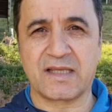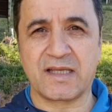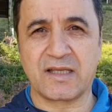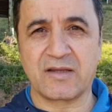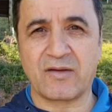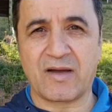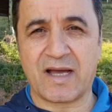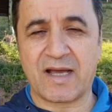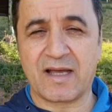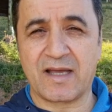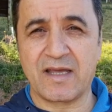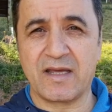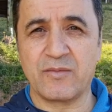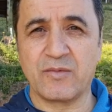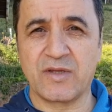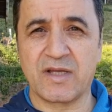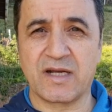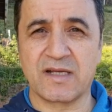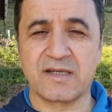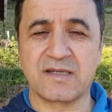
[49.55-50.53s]
tendo a
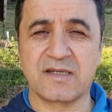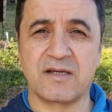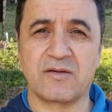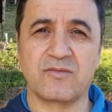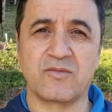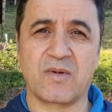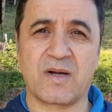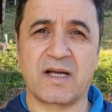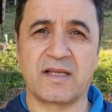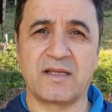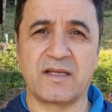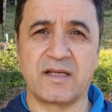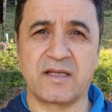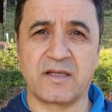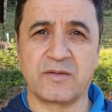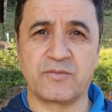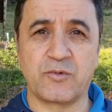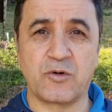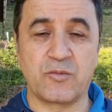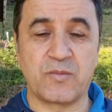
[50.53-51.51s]
remuneração de uma
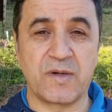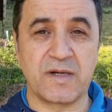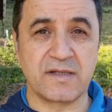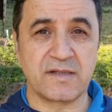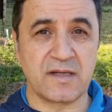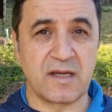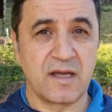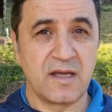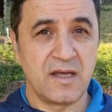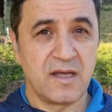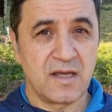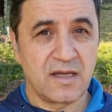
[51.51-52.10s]
caderneta de poupança